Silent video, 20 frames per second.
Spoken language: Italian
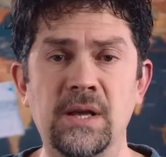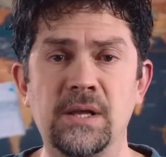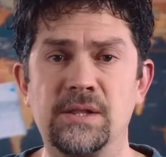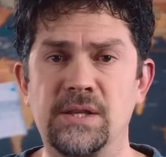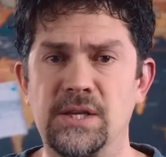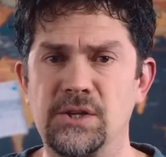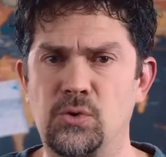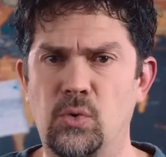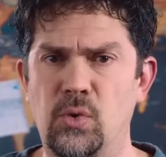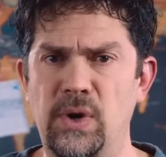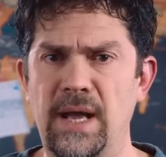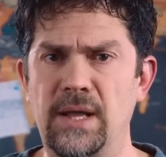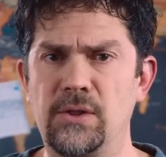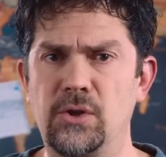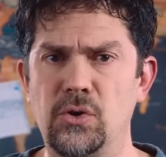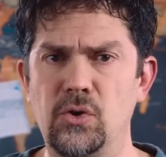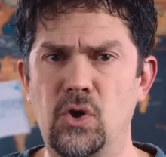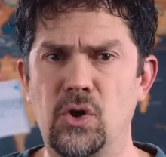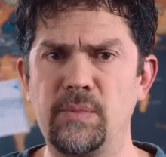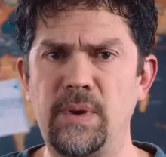
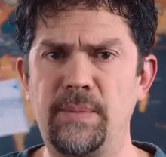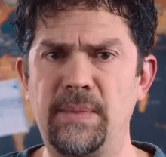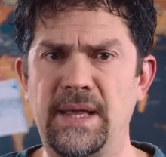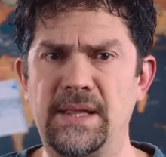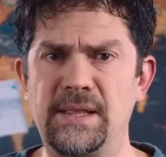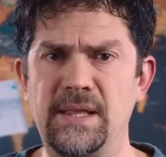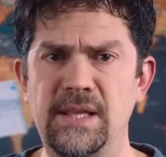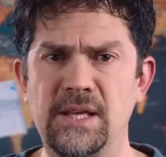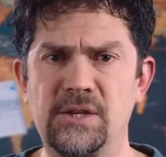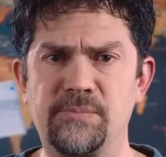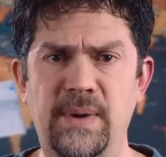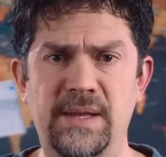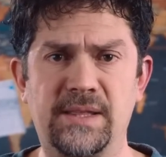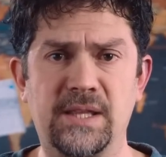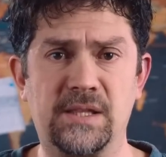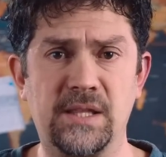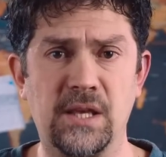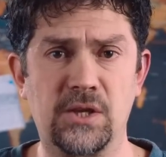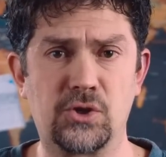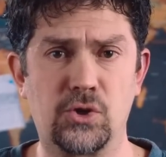trascurando enormemente gli
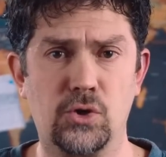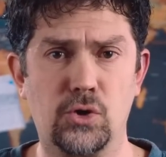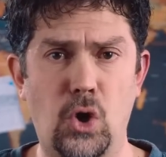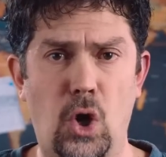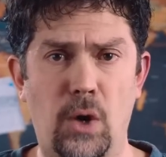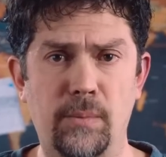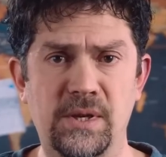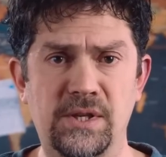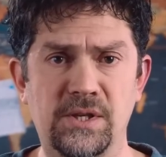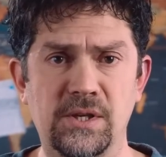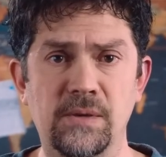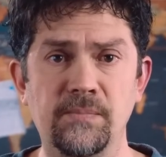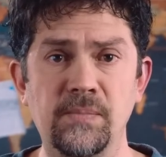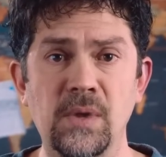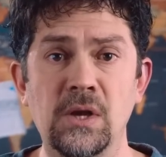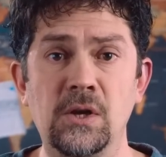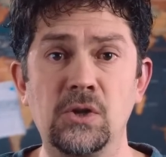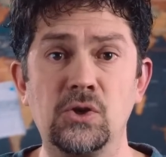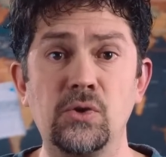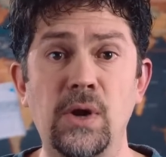aspetti tassonomici,
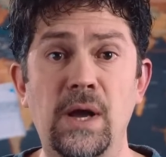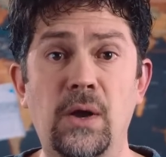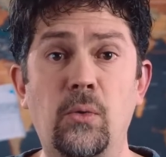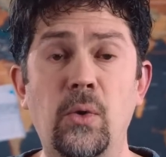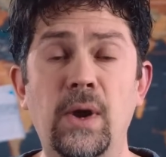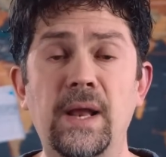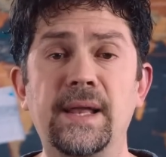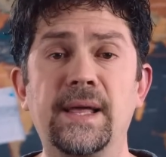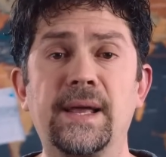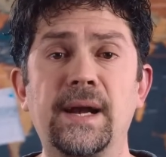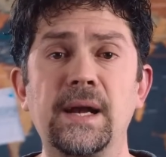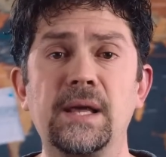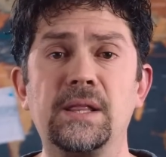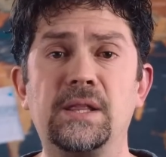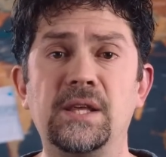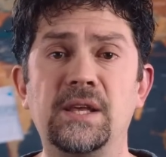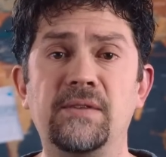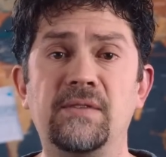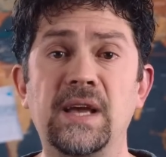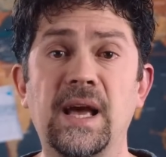cioè quelli
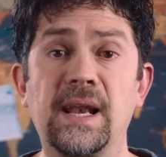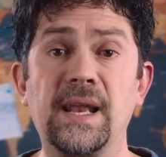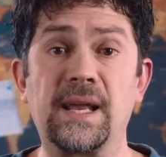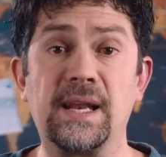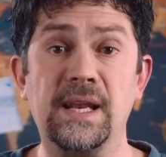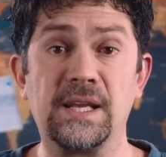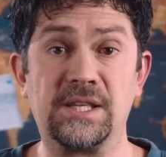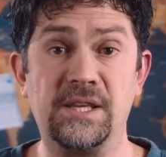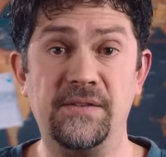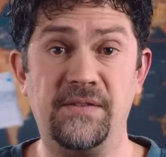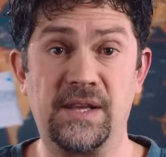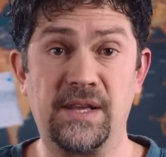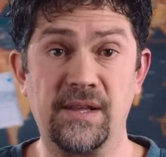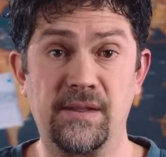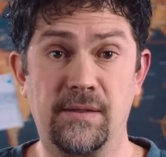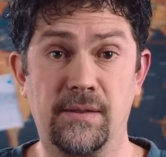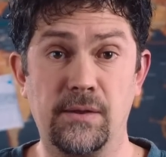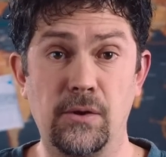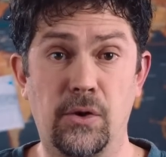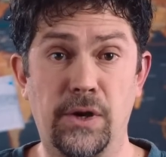relativi alla
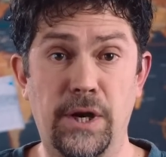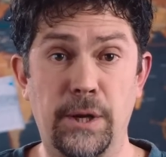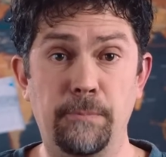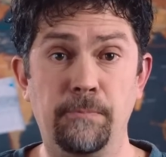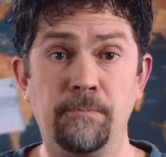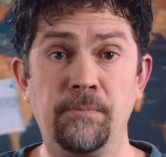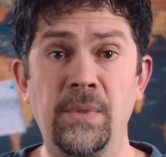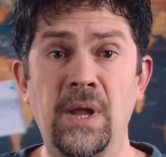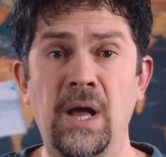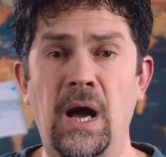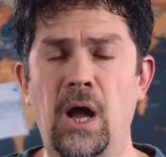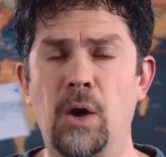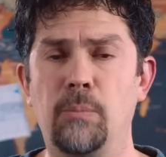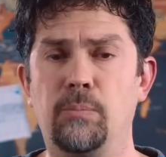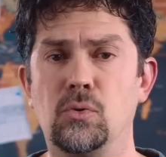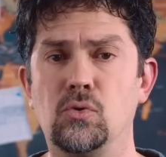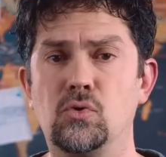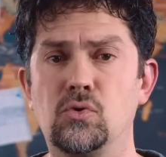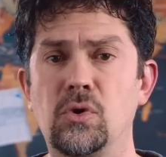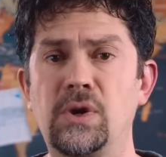classificazione, al
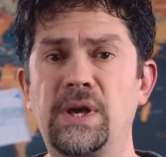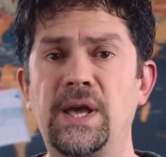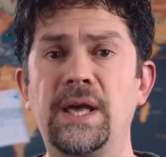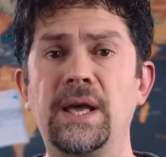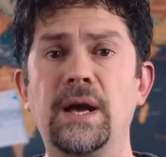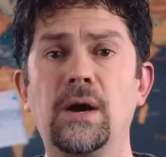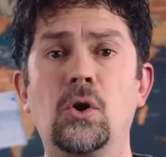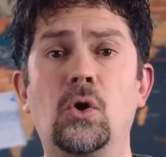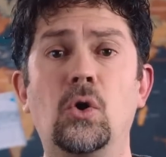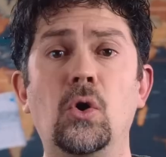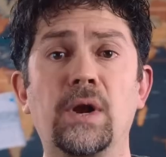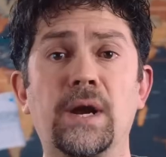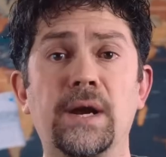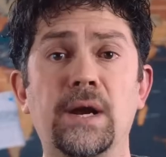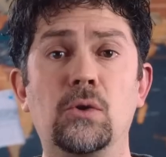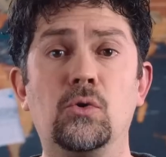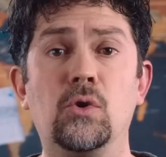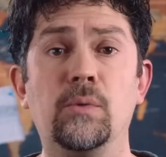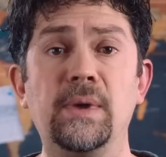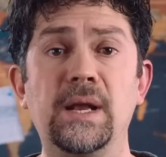punto che ancora
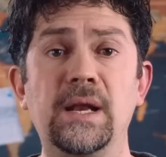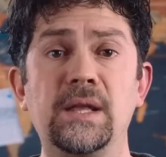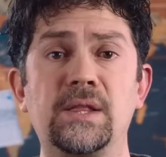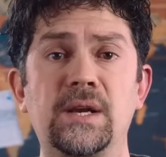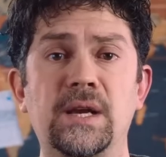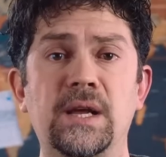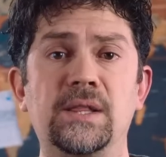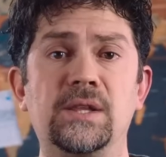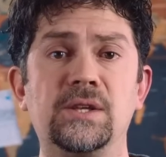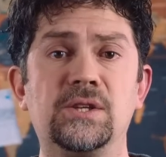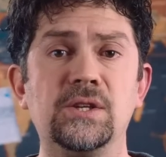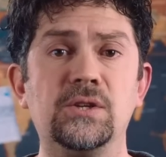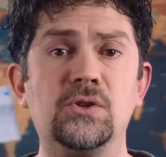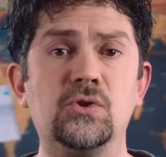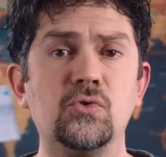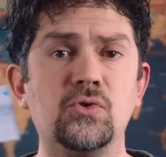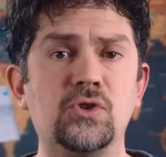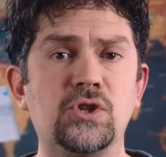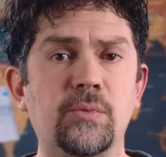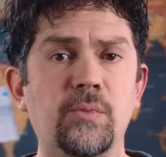nel 2013
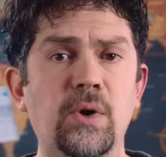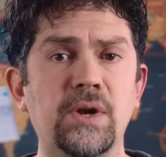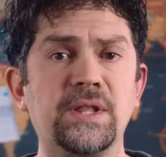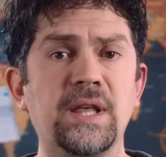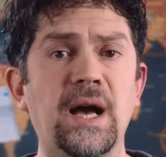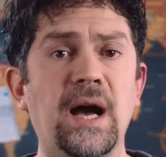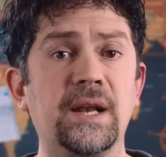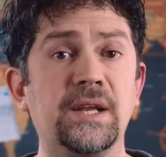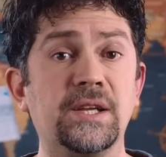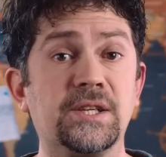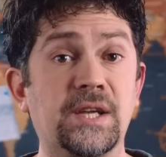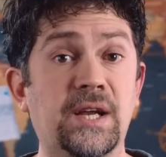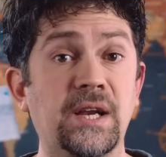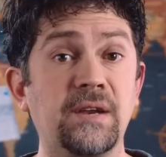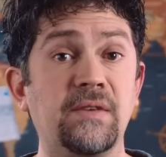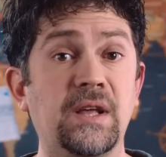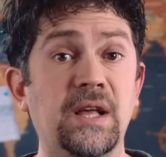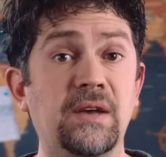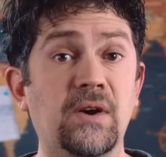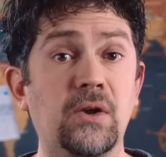Ciuccio e Boitani
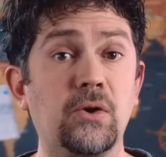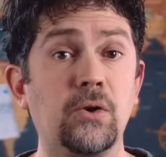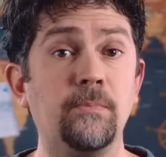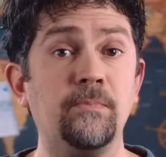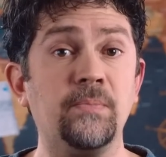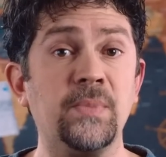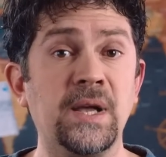scrivevano